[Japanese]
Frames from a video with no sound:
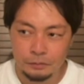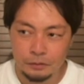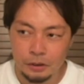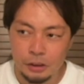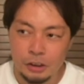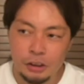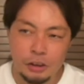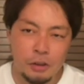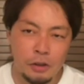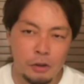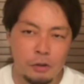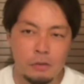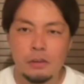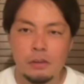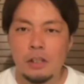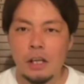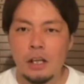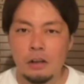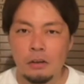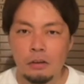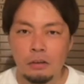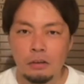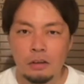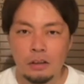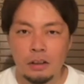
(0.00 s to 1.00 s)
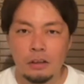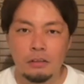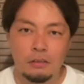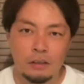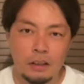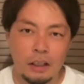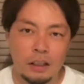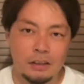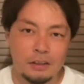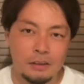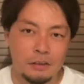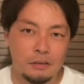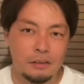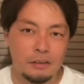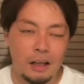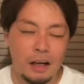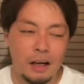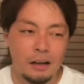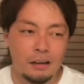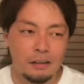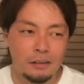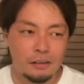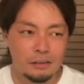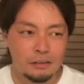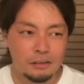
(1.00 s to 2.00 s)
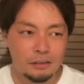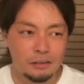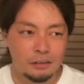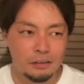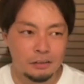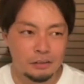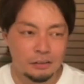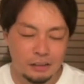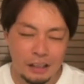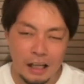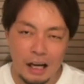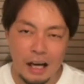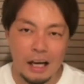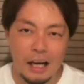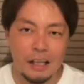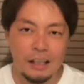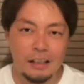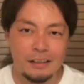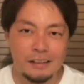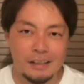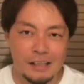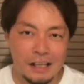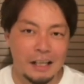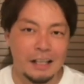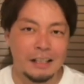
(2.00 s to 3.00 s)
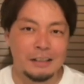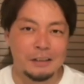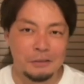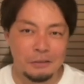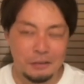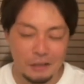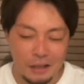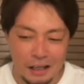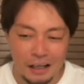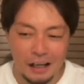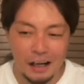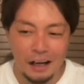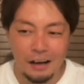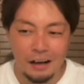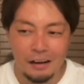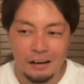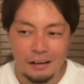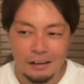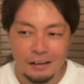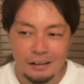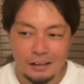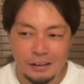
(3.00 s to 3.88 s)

一緒に温泉行こうって言って、そんな暗い生活の中、